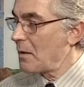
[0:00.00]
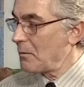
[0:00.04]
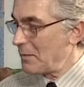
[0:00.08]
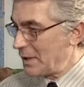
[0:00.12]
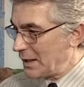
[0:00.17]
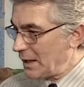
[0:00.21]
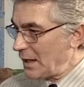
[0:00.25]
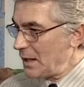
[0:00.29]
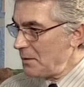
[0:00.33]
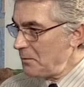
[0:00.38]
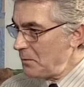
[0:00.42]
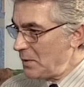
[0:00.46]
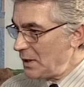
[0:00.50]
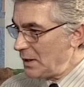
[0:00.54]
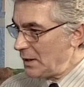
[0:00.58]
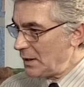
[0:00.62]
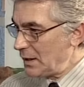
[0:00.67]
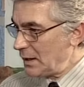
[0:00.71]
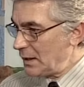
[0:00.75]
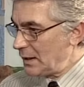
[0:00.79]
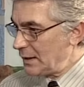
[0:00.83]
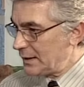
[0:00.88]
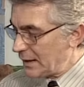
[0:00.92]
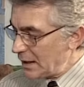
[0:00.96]
بتحبي
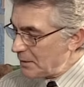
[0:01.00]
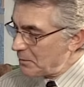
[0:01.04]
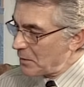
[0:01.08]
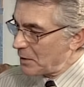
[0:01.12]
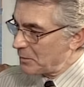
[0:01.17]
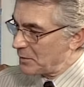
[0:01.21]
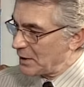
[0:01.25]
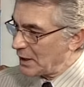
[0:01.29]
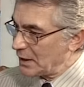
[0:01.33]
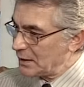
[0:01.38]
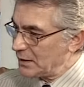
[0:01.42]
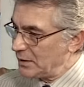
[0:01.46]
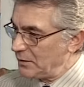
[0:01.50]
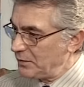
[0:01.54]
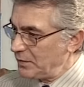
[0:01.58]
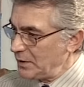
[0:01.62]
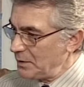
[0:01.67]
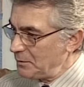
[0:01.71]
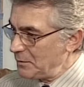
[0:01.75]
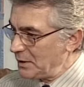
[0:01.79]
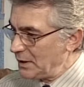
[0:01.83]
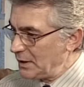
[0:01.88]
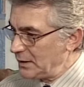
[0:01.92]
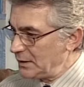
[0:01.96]
التيمه بتاعت
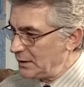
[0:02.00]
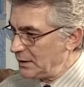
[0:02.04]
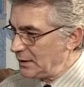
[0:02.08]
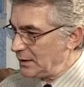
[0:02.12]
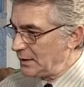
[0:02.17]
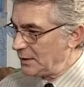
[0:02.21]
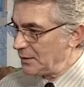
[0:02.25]
الفيلم الهندي؟